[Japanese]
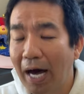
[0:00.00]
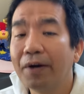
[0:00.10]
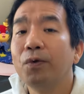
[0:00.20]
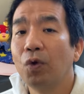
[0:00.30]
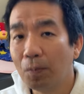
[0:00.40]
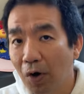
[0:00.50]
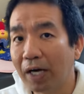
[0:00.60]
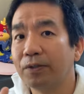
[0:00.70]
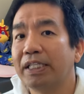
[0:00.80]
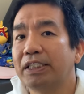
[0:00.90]
あるのもあ
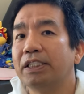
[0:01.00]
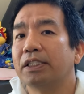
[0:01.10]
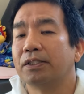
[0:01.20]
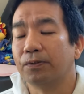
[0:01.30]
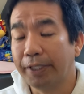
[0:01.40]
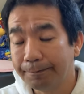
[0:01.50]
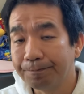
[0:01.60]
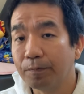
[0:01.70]
るらしいんですよね。